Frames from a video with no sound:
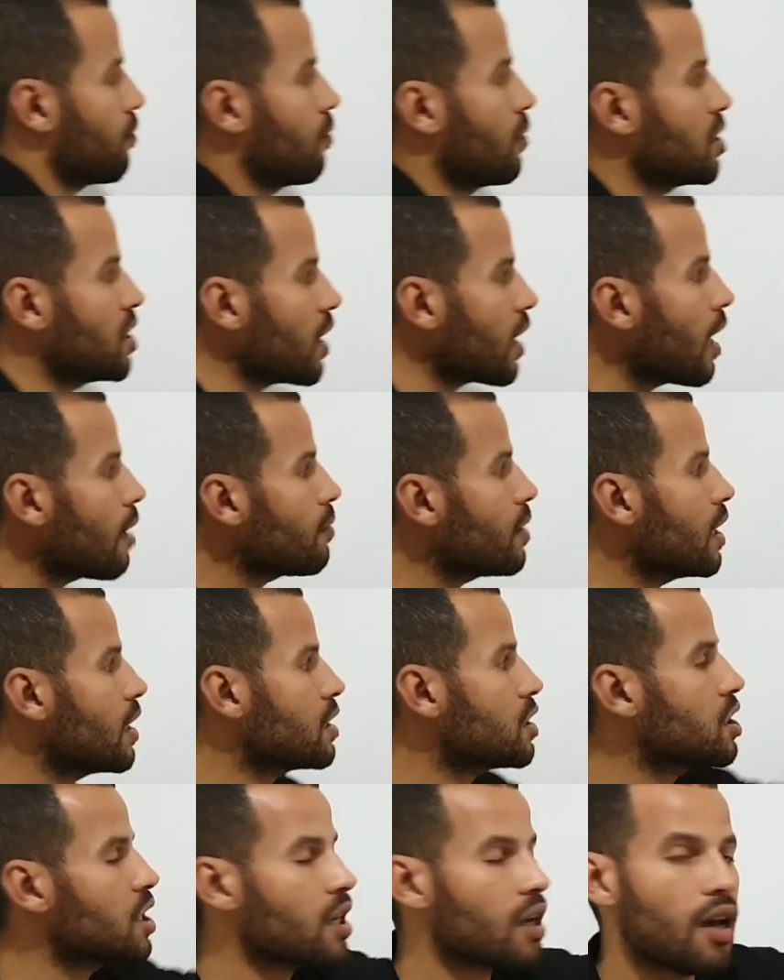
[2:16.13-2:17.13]
ماشي قابلية
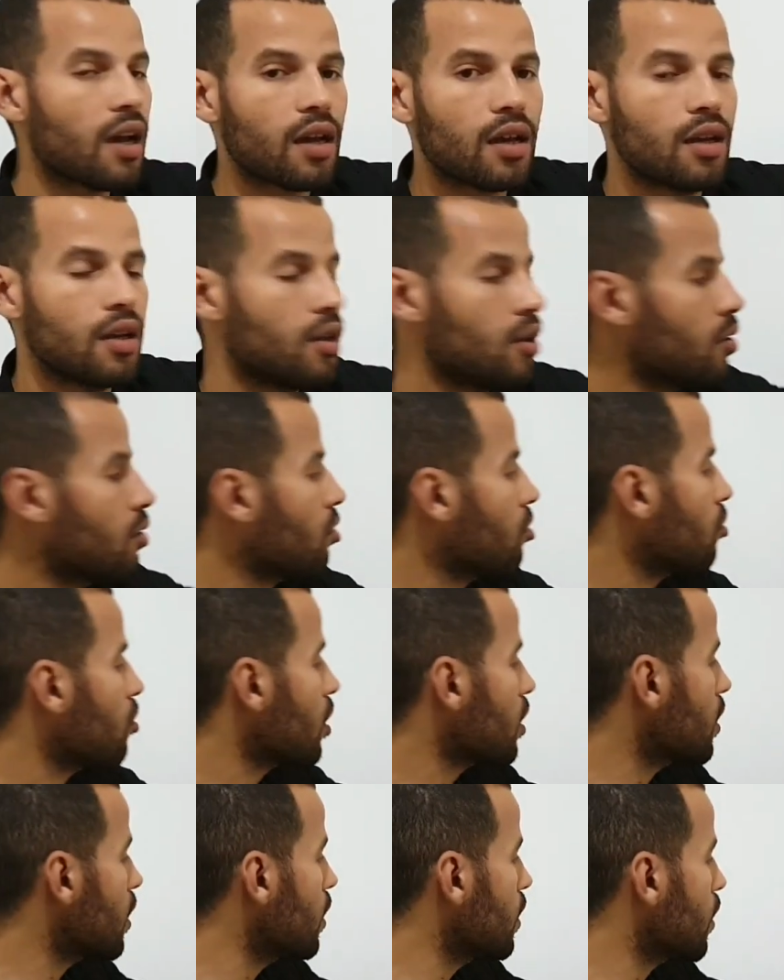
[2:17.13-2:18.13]
الشقاق
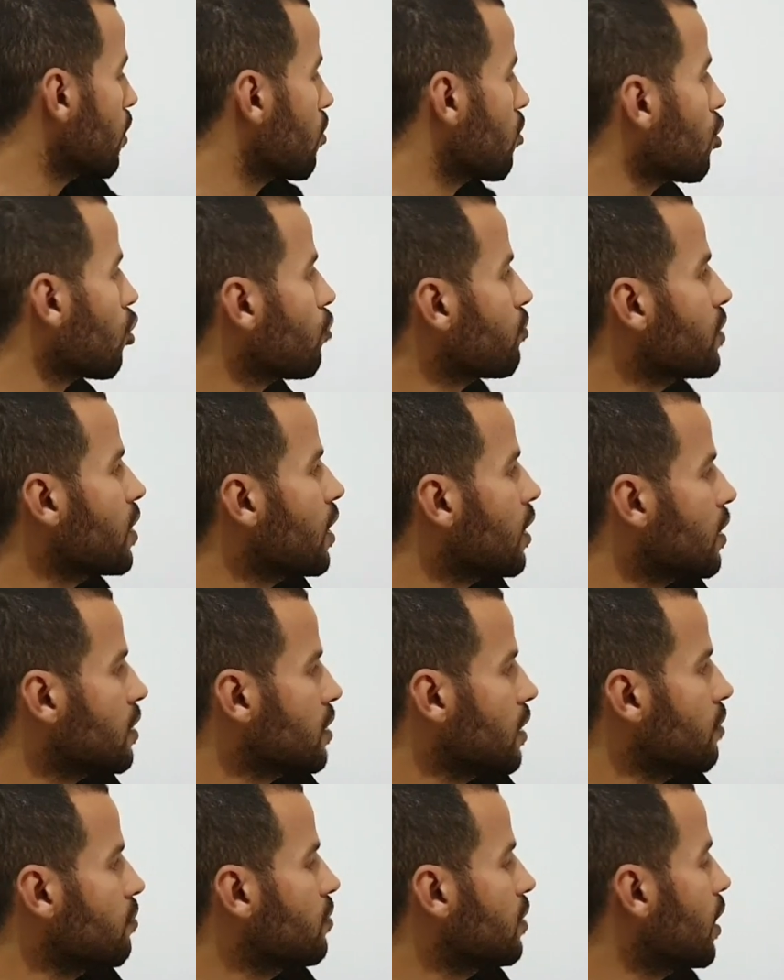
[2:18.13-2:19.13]
الصورة ديال إكس زيرو
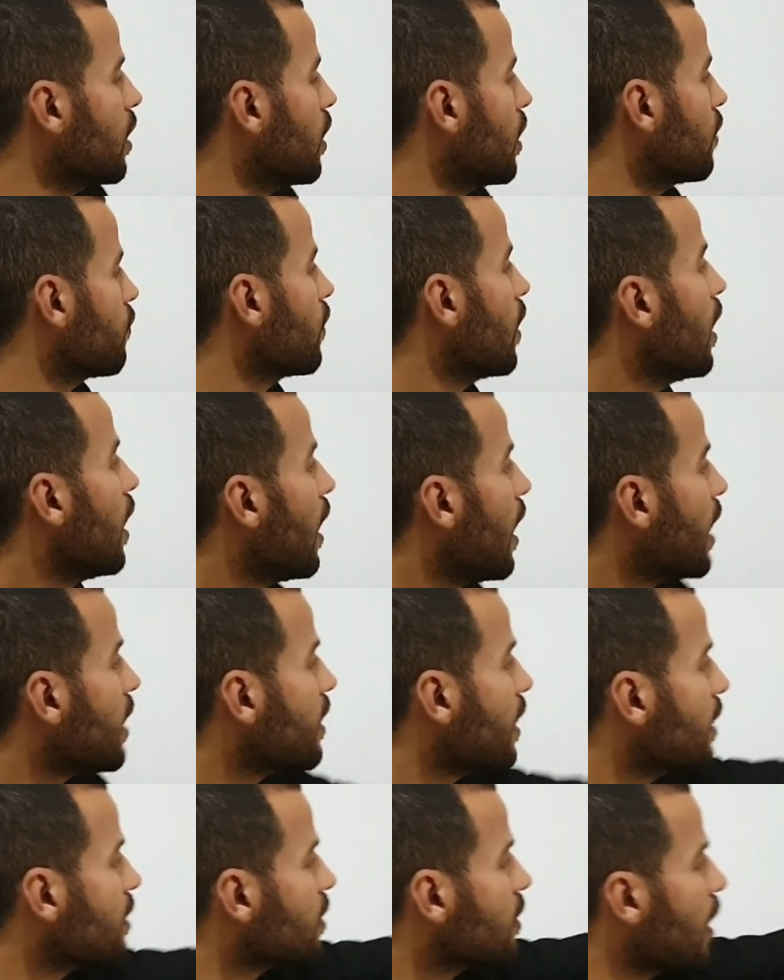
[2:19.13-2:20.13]
بدالة إف هذا
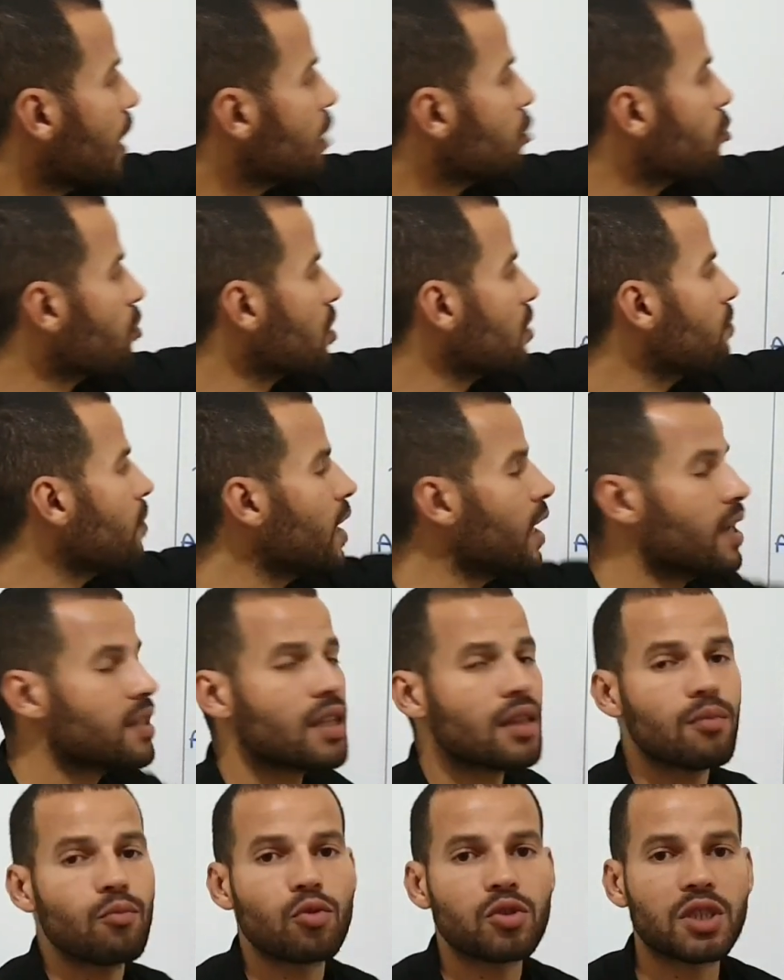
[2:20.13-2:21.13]
العدد أ يسمى
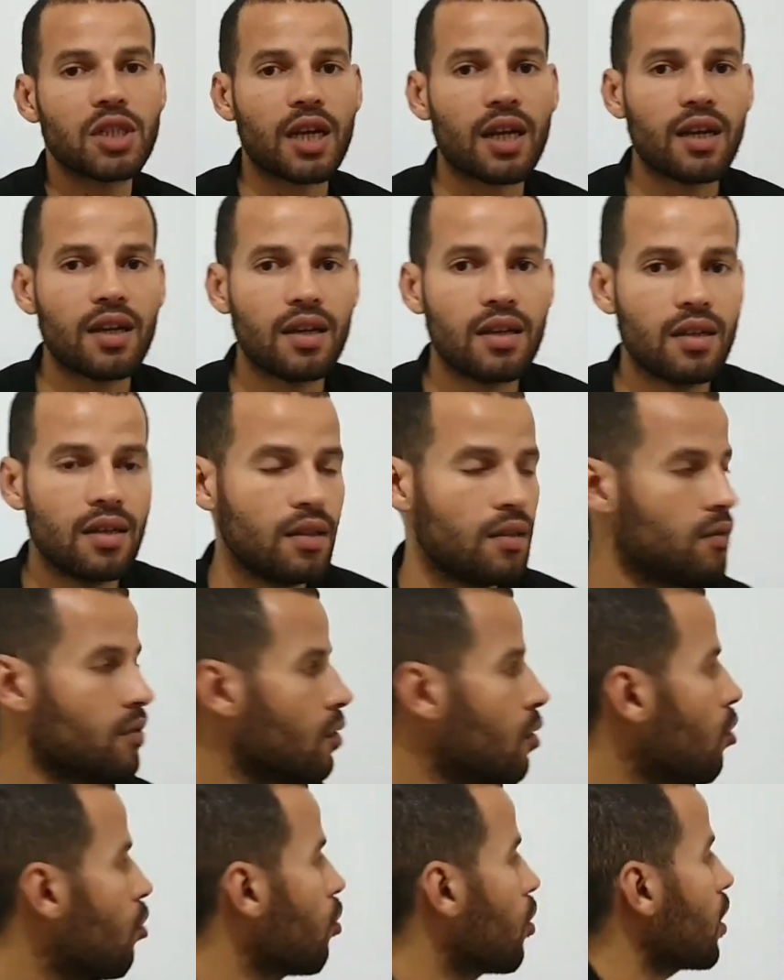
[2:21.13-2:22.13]
العدد المشتق
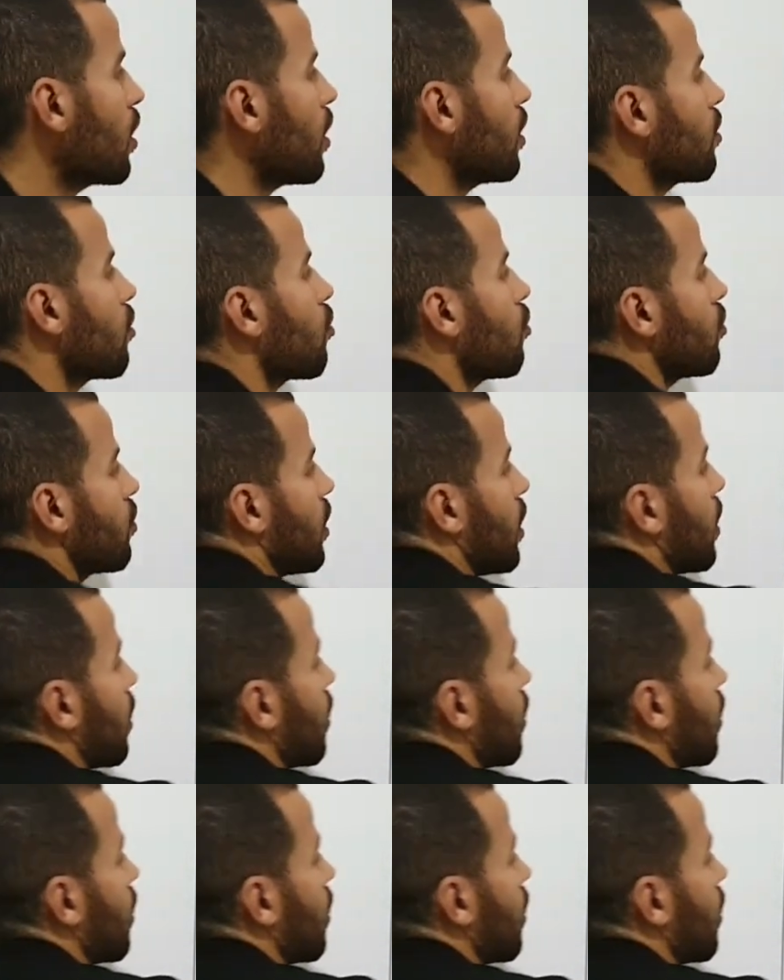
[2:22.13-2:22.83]
وكنقدروا